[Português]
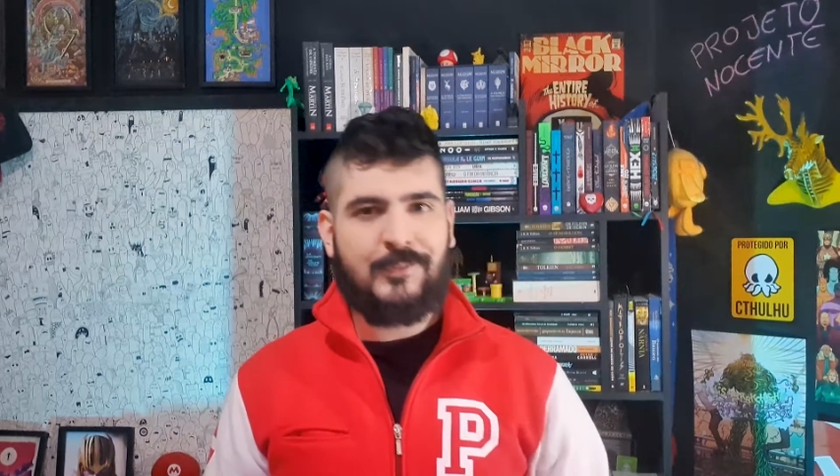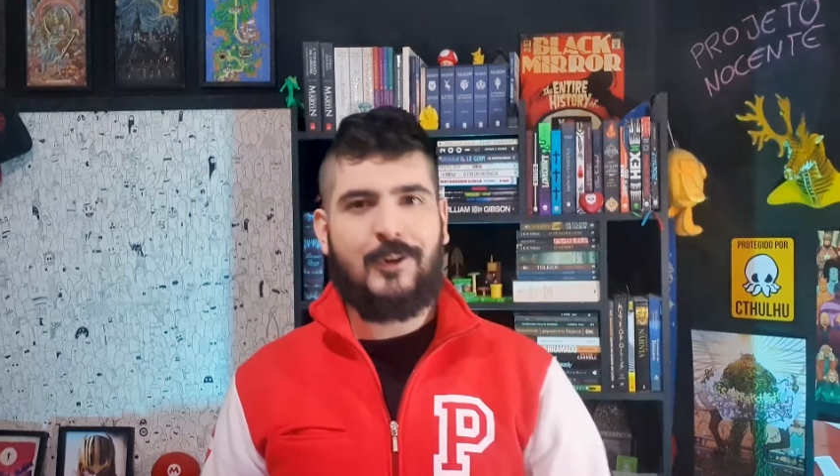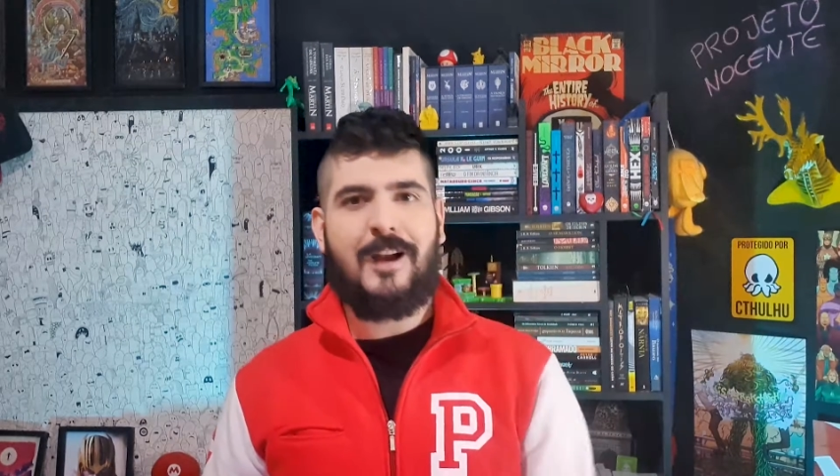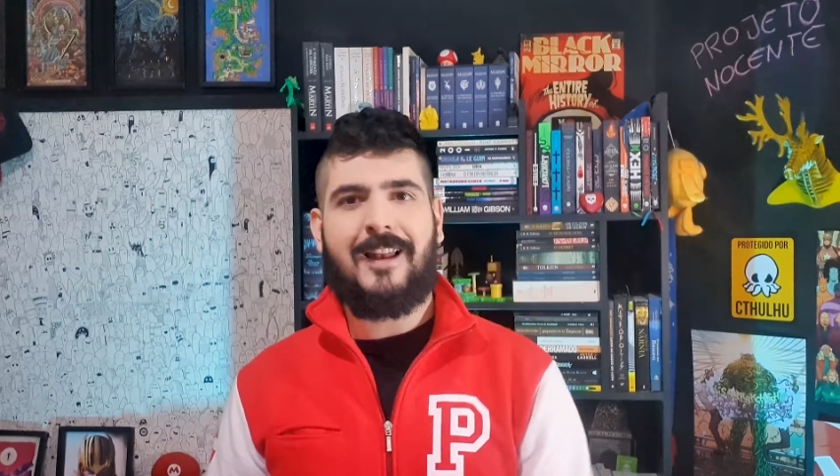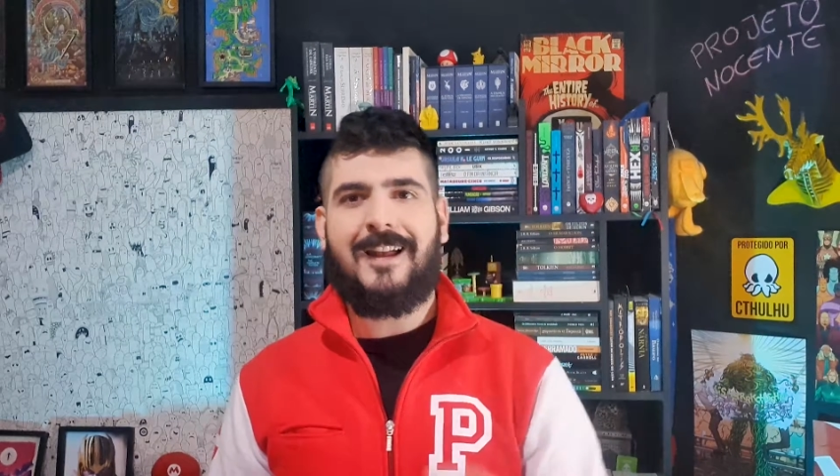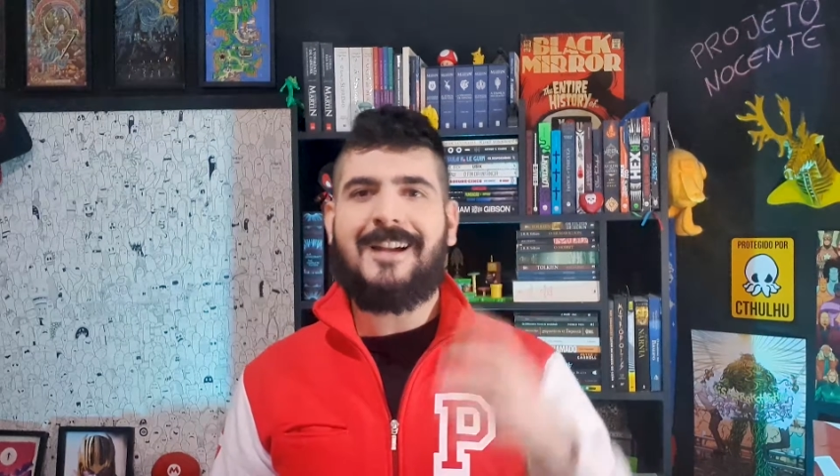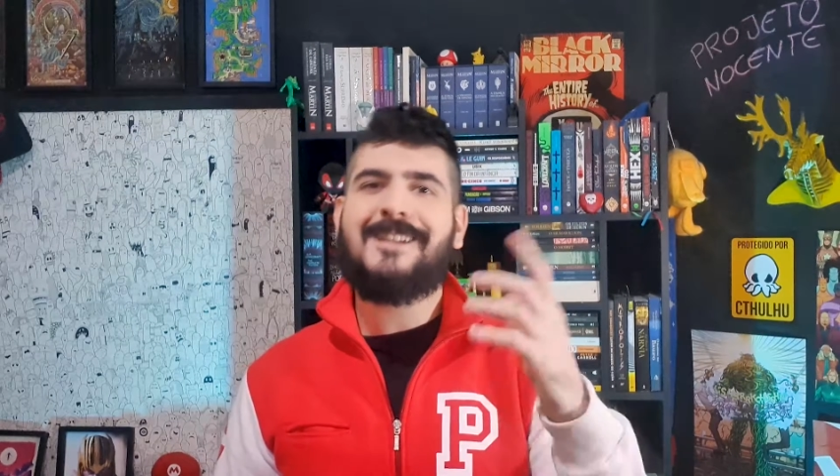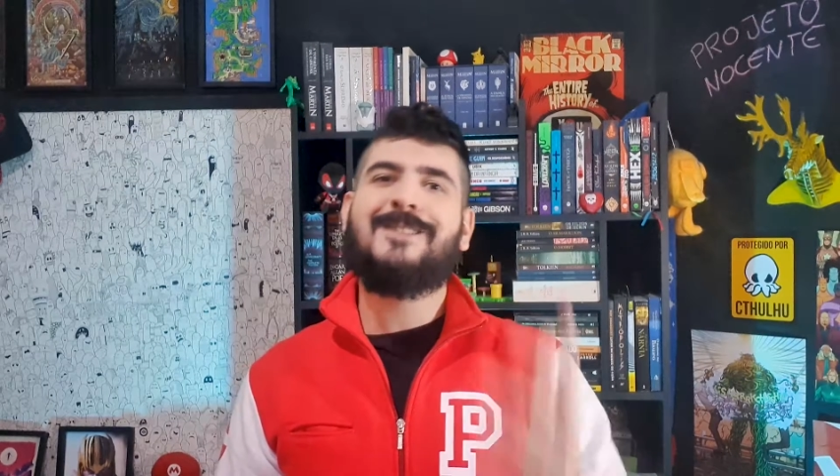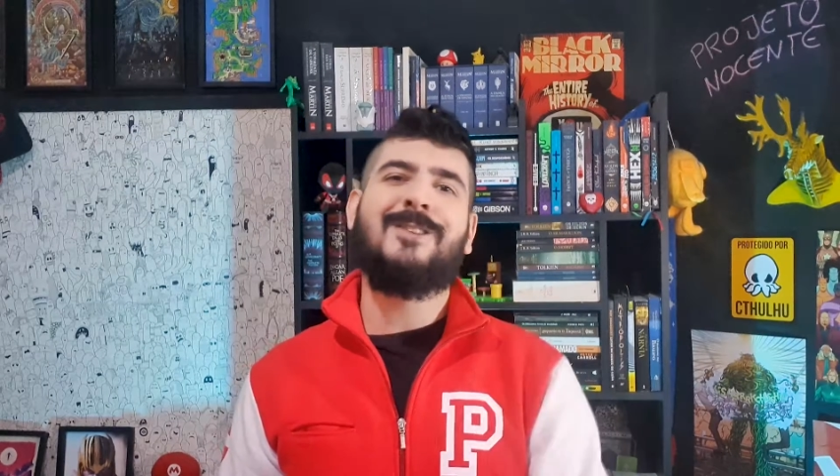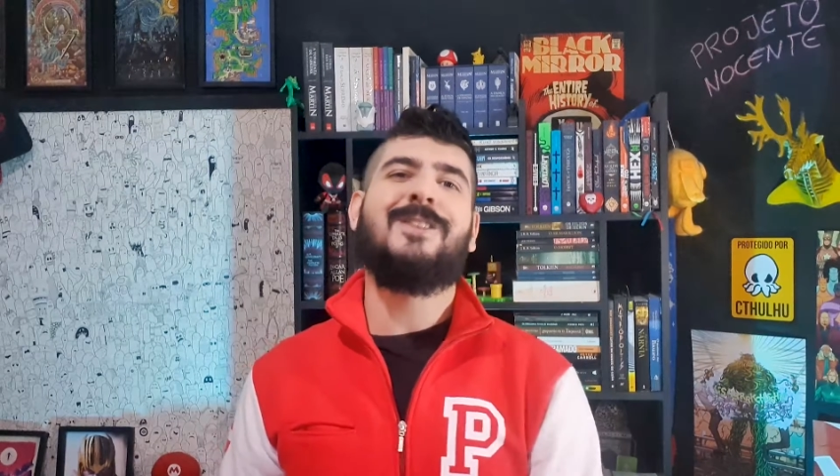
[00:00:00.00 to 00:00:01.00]
o
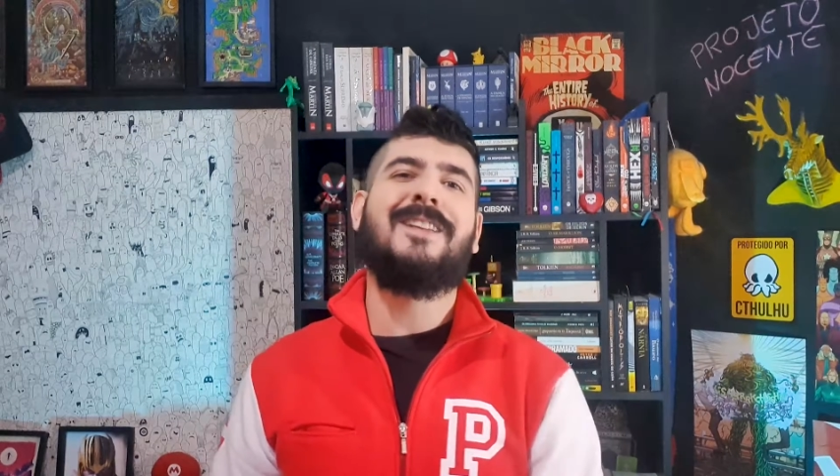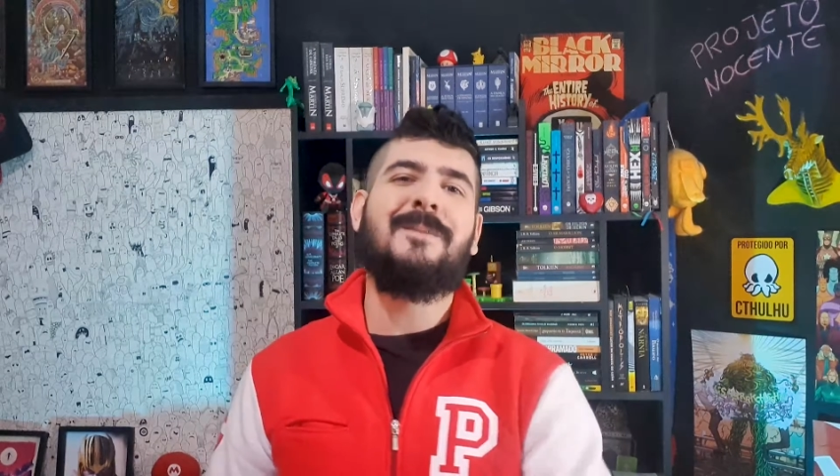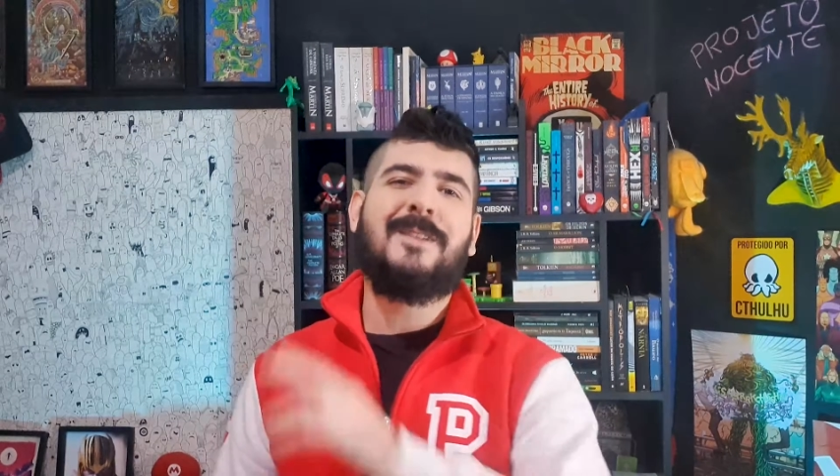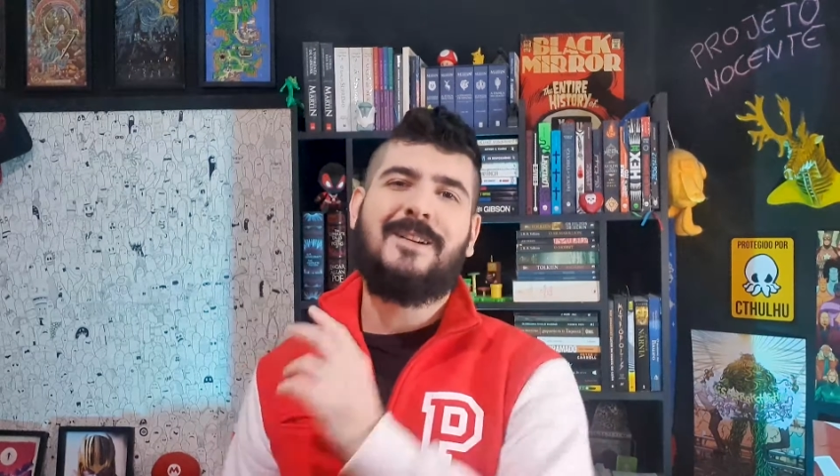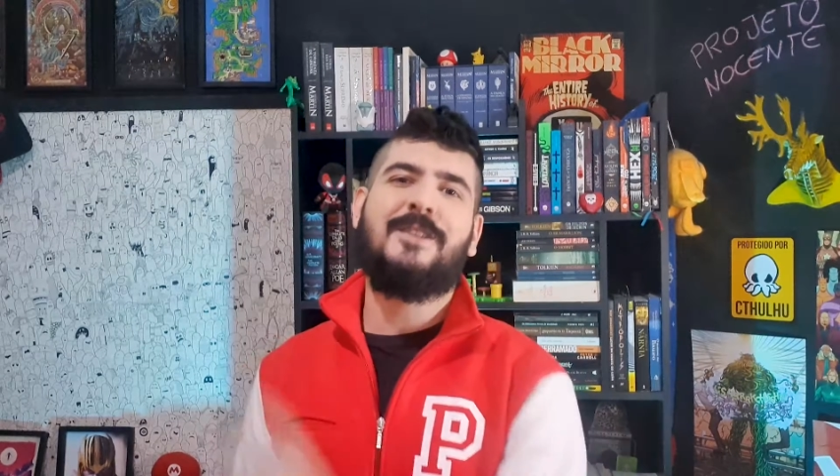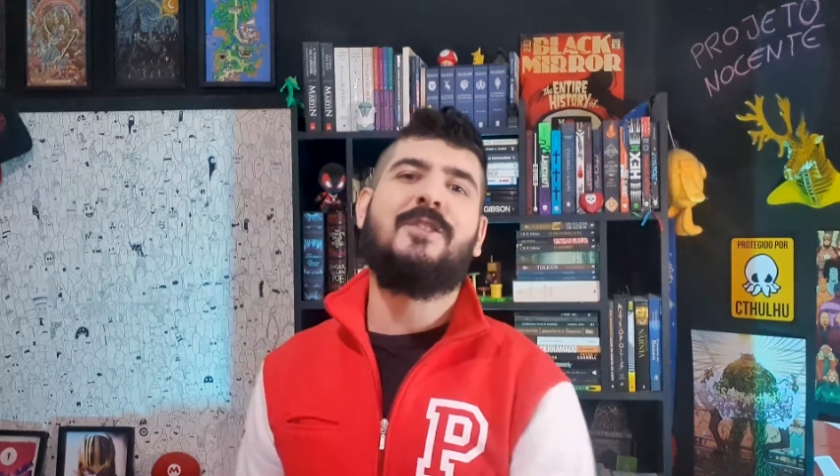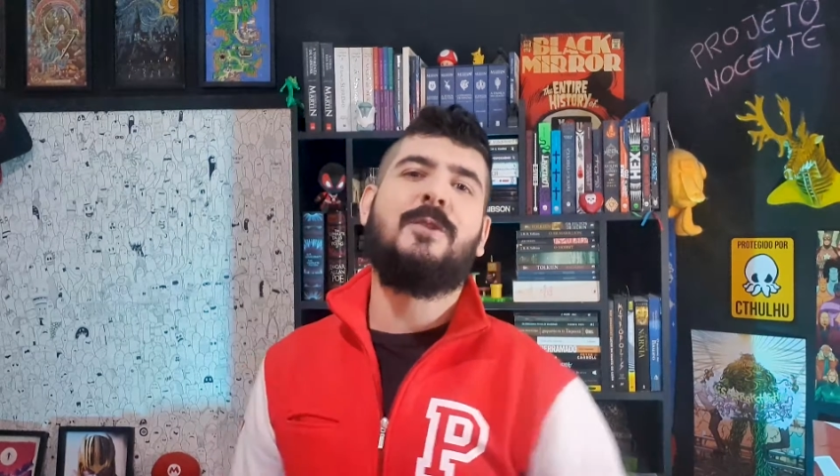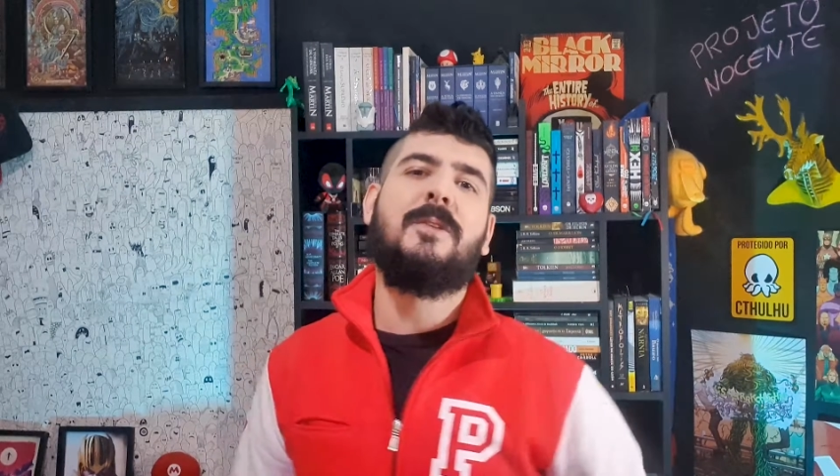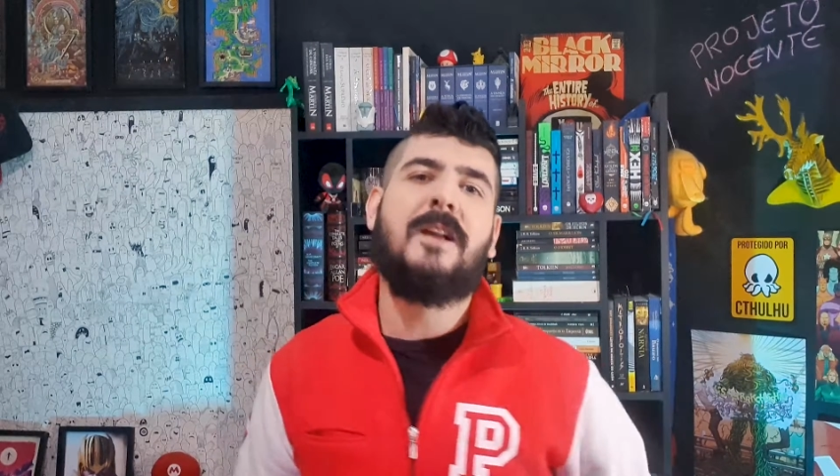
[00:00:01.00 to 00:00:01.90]
Galactus emergiu